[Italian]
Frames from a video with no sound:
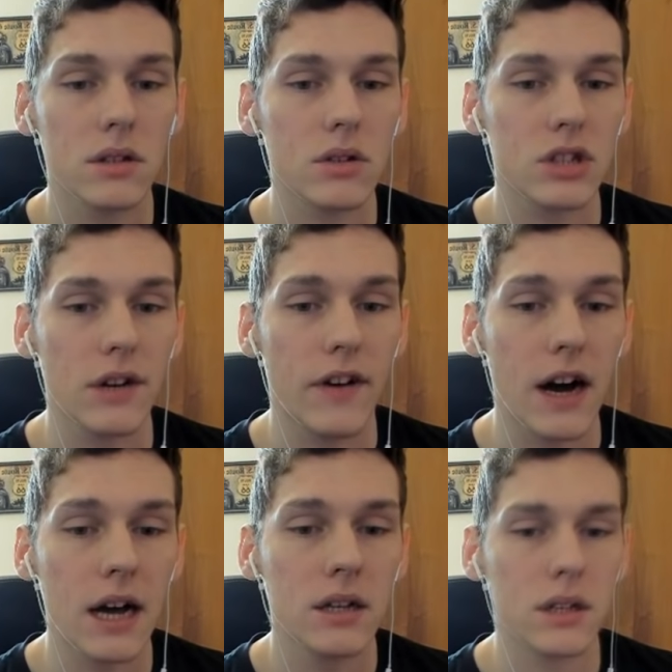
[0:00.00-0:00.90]
O ce la
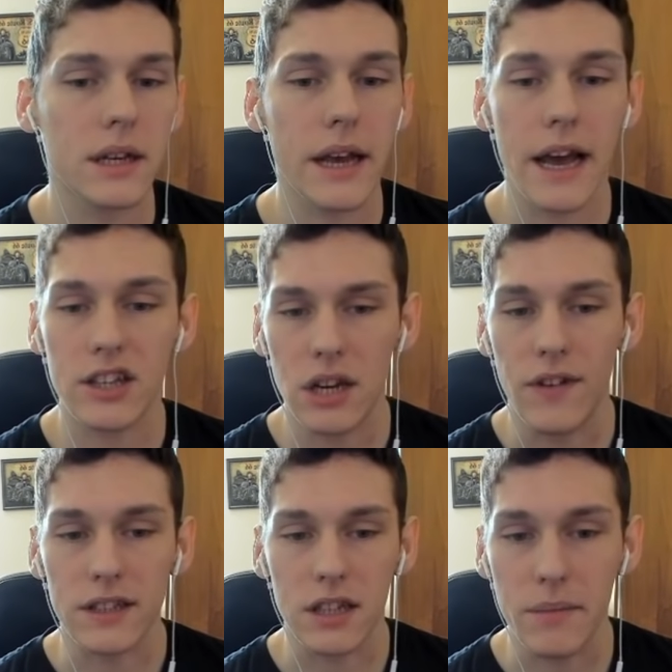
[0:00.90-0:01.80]
fa? Ok, ce l'ha
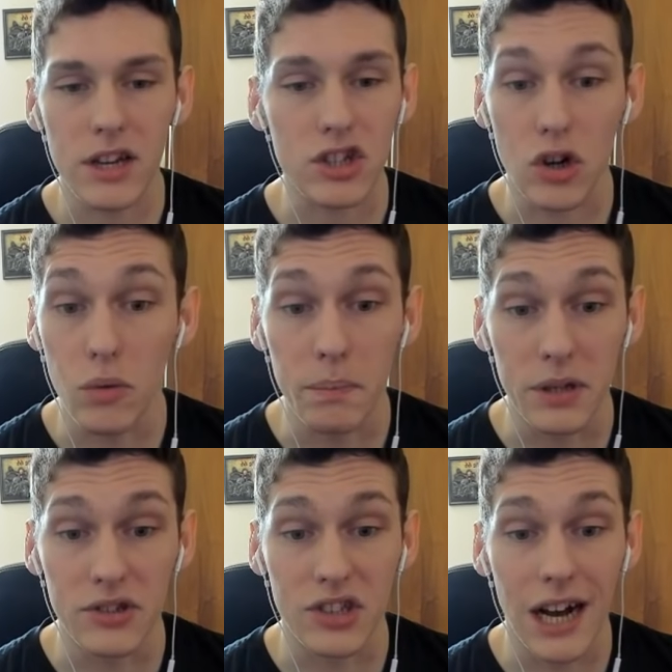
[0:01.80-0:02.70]
fatta a rimergere, non
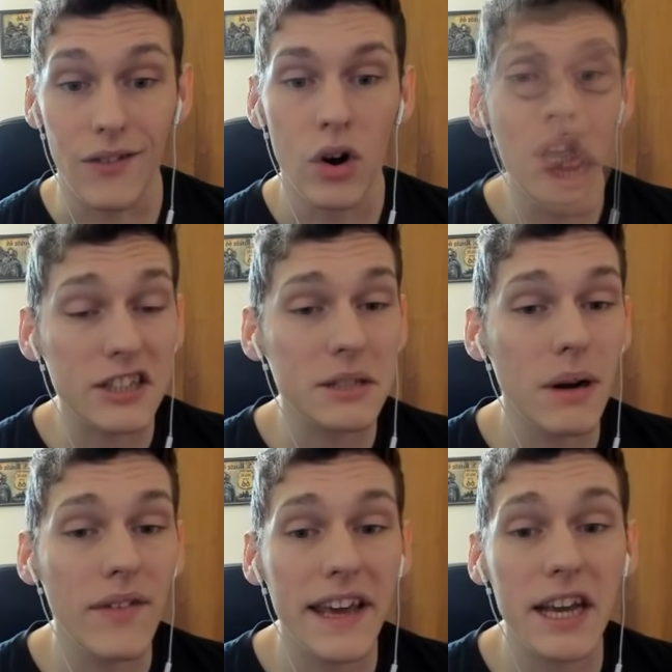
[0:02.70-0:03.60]
pensavo.
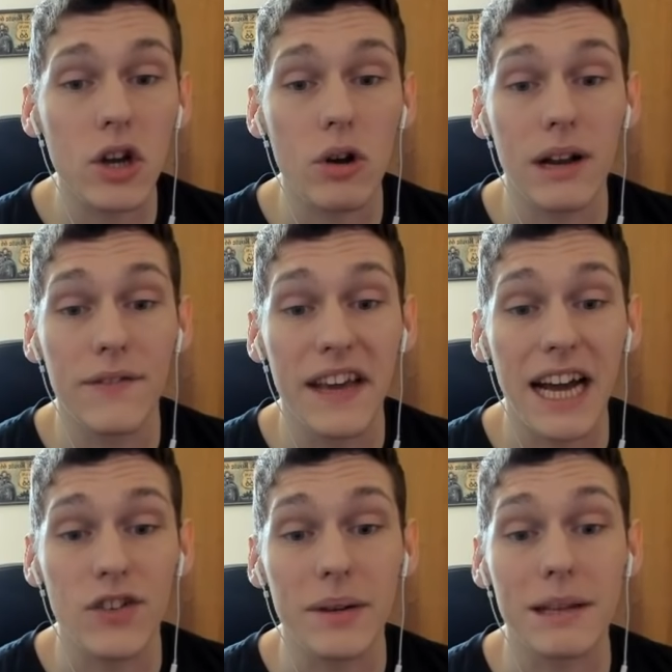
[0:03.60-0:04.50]
Prossimo veicolo
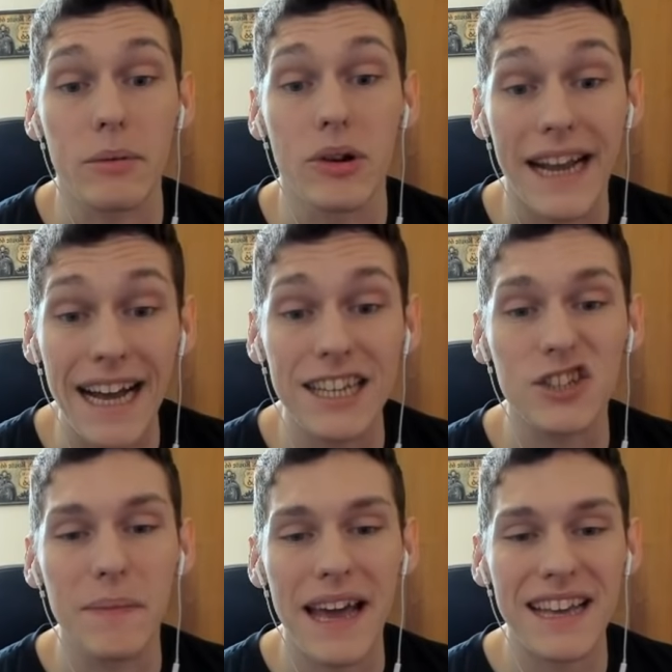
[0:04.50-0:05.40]
qualificato, ovviamente abbiamo il
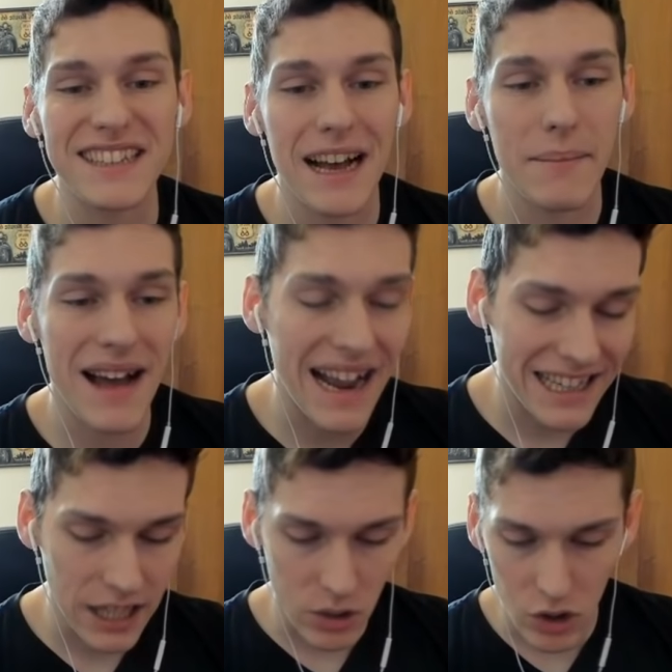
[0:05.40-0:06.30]
Canis Mesa, ma
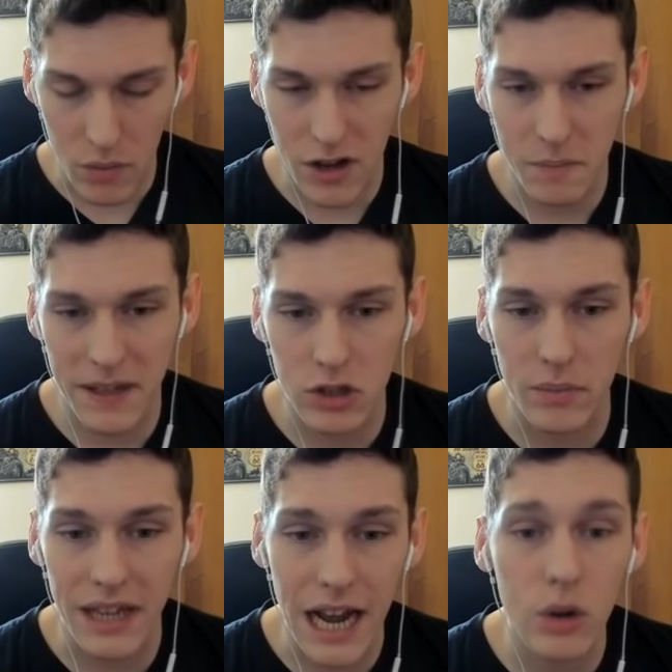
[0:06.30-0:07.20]
anche da lui non mi aspetto
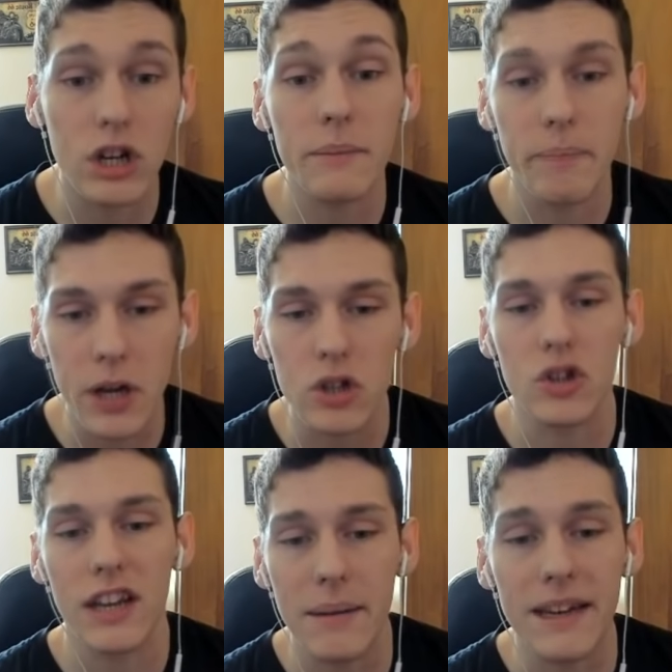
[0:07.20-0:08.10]
miracoli, però
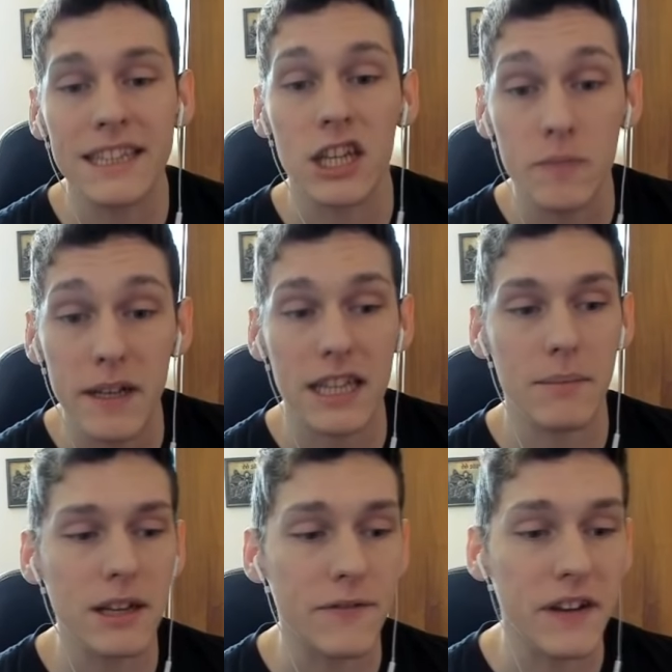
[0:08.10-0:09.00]
teoricamente rispetto a
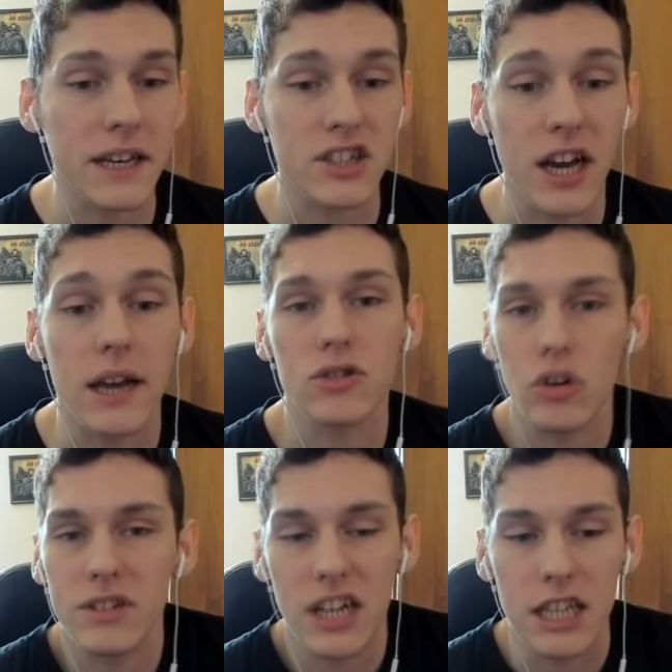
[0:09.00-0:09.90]
una Blackfin, cioè,
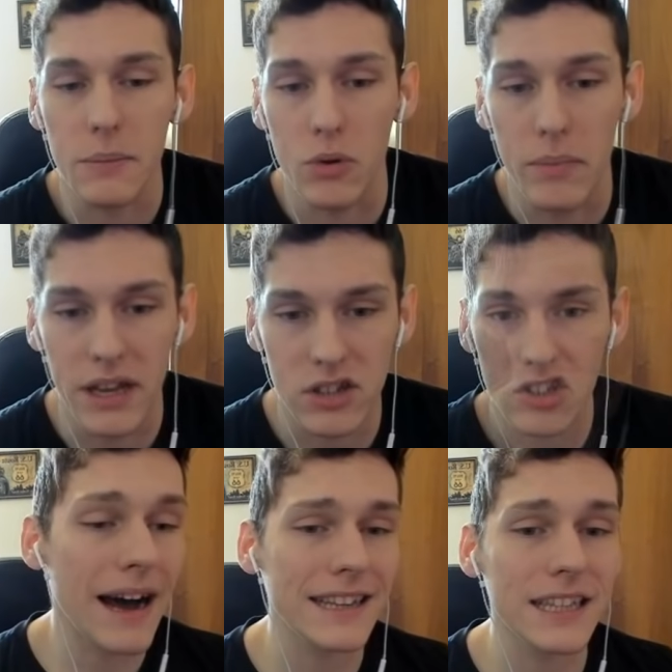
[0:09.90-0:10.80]
insomma, salta di più il Mesa.
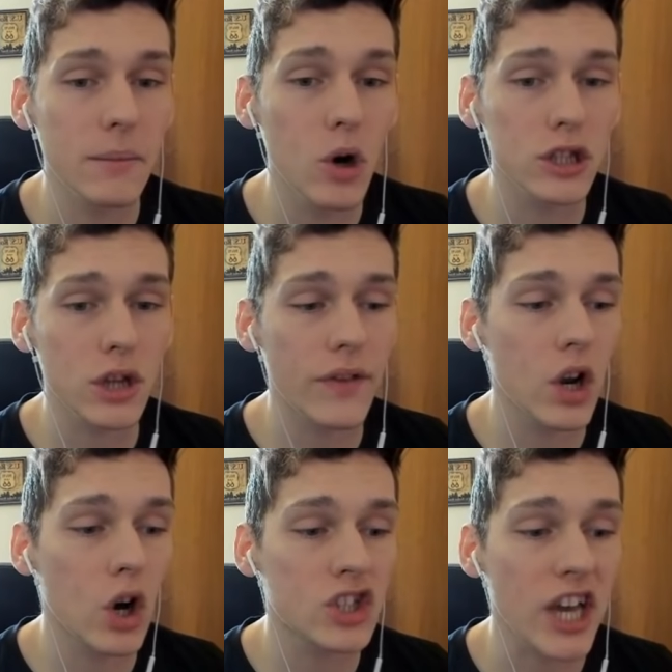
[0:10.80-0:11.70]
Parte molto
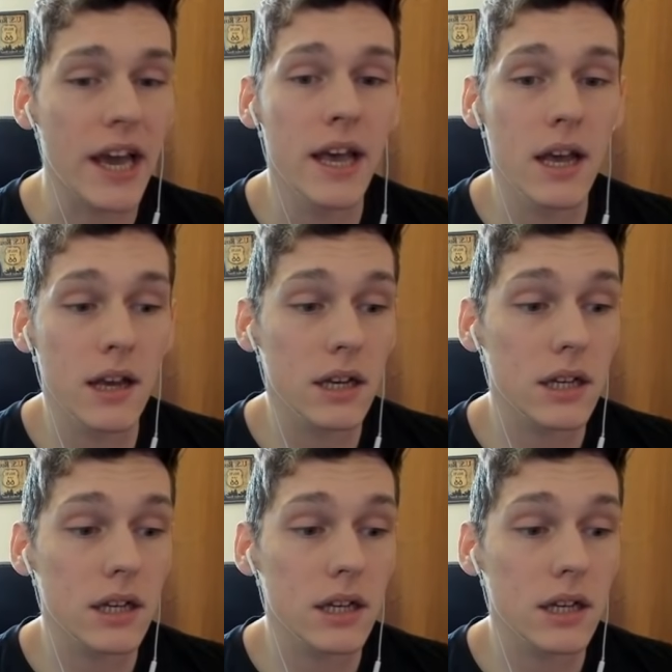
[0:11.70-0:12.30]
veloce.